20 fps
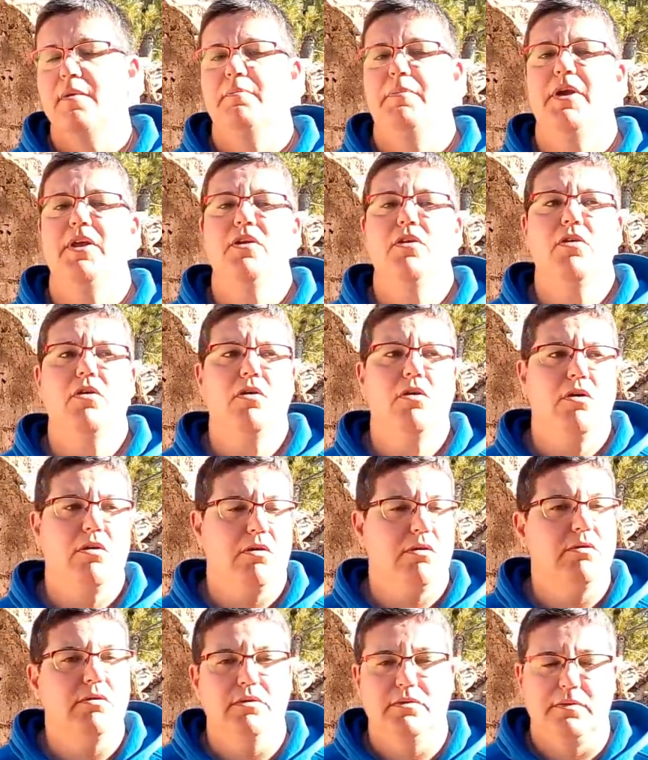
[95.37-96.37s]

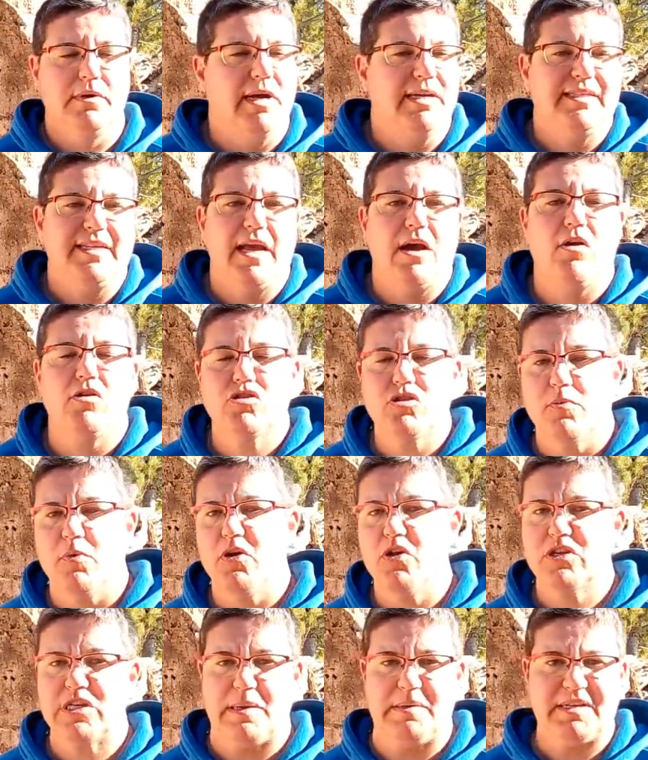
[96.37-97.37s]
pero así a grosso
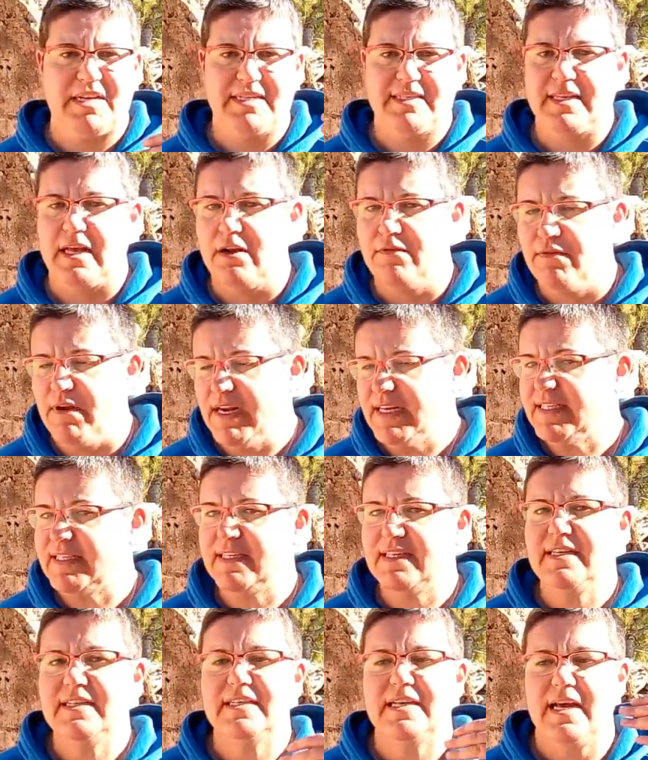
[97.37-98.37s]
modo sabes que está el
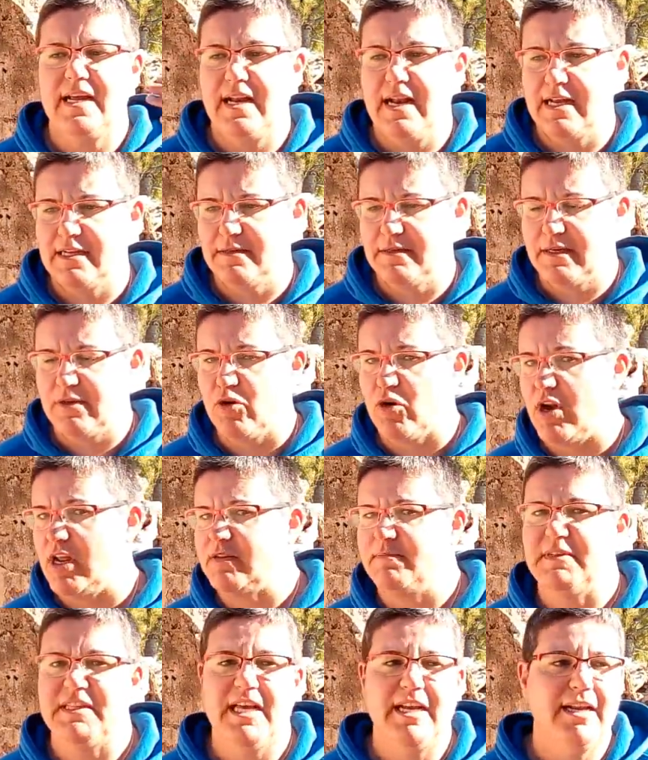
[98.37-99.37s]
flexis, eh, las
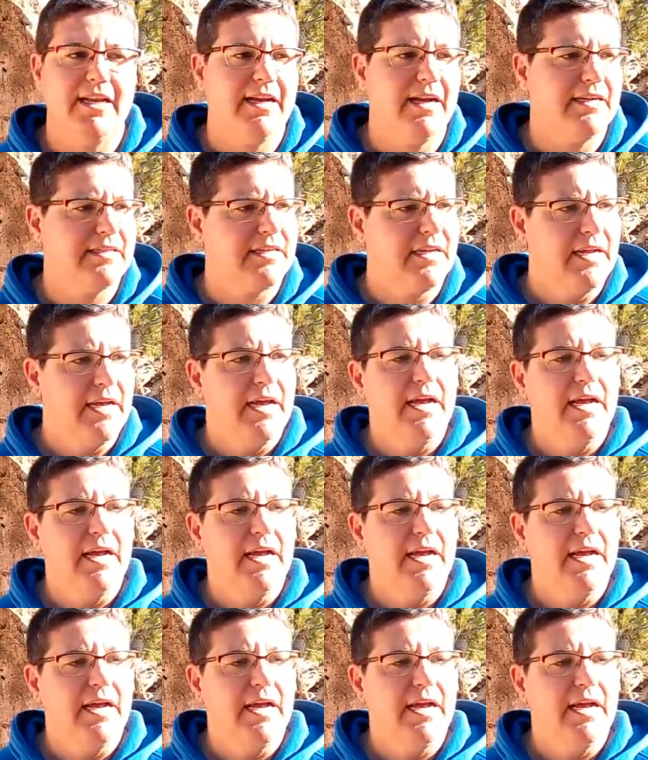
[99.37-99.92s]
correas metálicas,